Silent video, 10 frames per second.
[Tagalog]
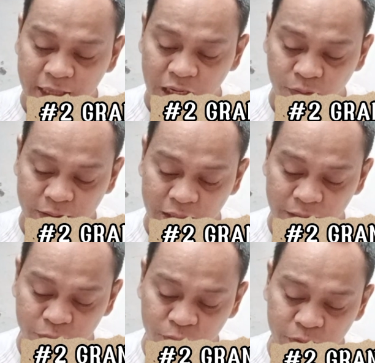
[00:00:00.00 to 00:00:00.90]
dalawa na
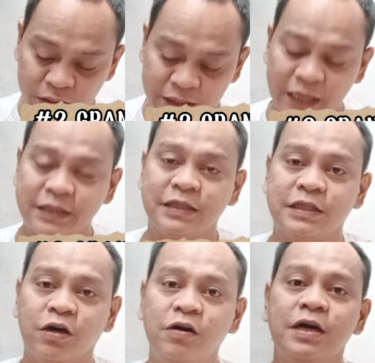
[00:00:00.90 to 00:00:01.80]
lang po pwede natin
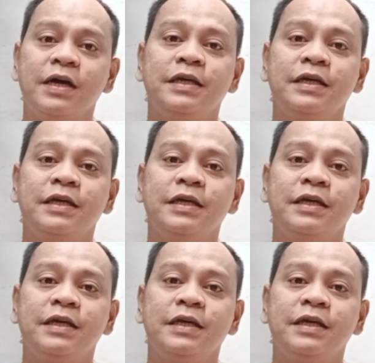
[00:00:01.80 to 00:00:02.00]
dito.